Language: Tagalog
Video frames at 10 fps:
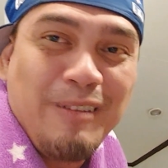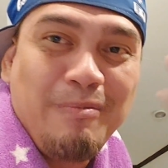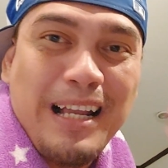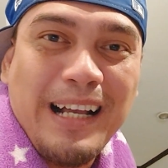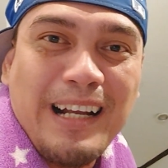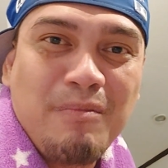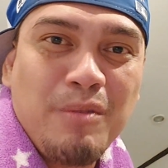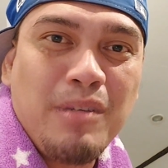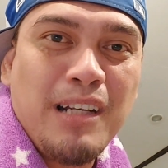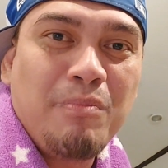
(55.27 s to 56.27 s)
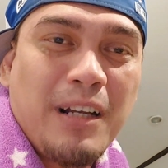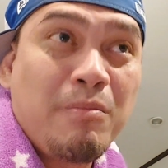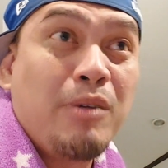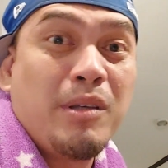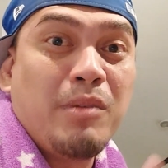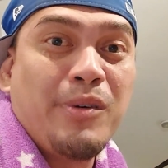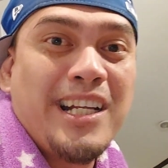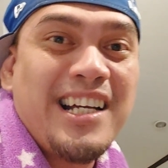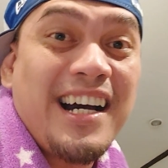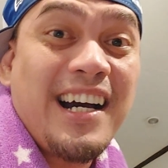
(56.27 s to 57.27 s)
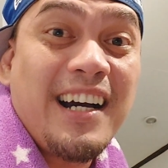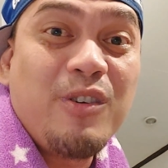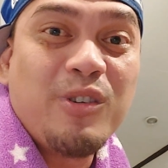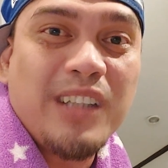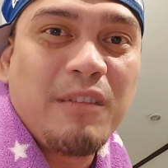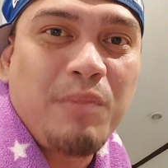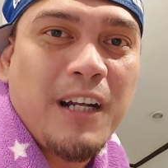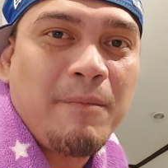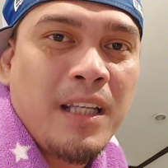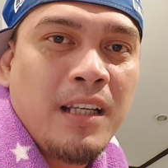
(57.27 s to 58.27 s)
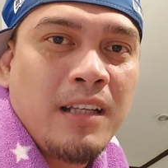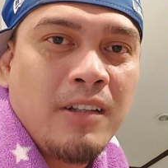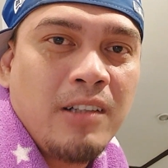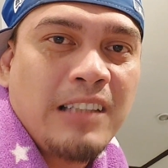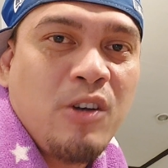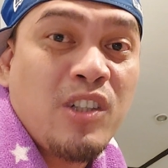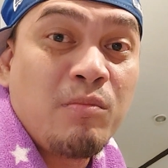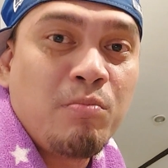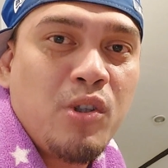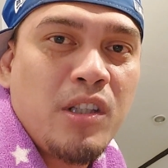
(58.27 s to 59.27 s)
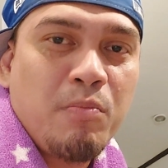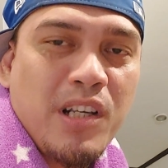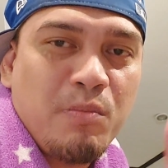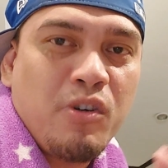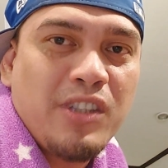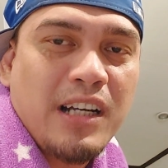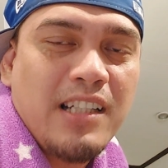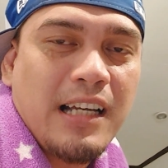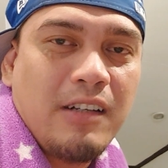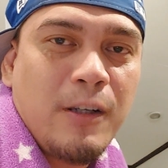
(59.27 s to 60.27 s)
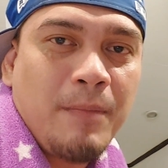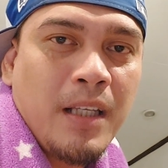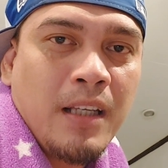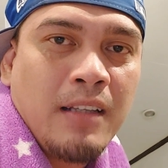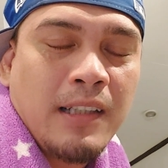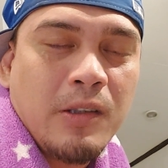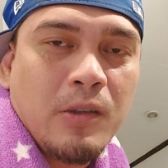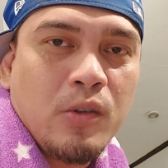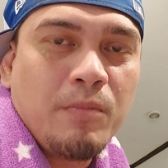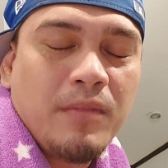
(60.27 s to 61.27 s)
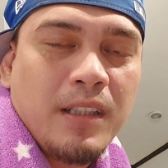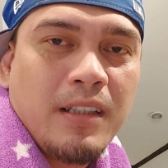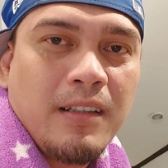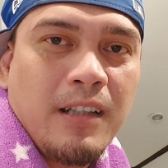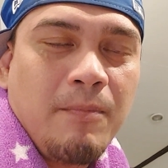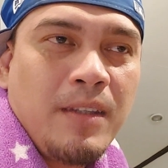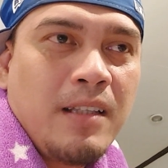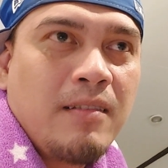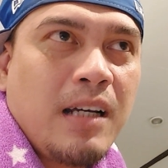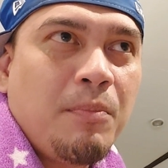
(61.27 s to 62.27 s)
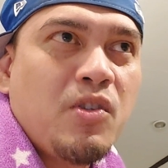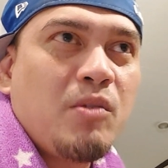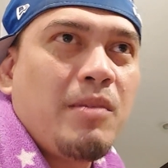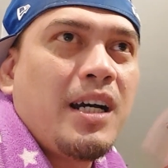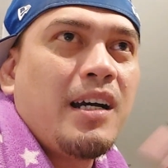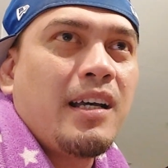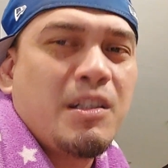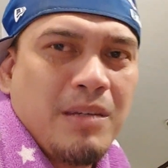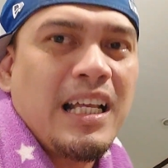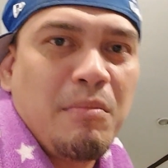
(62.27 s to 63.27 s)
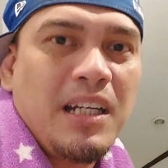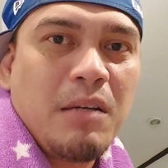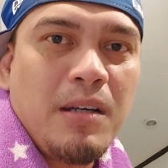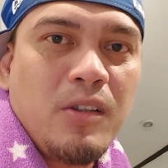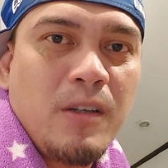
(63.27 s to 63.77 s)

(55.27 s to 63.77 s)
yung vlogger na bumili par, bawi-bawi na nakakakontent par. No? 1,000 views eh, Facebook tsaka sa ano, sa YouTube. No? Tapos yung mga guests, madami naman, no?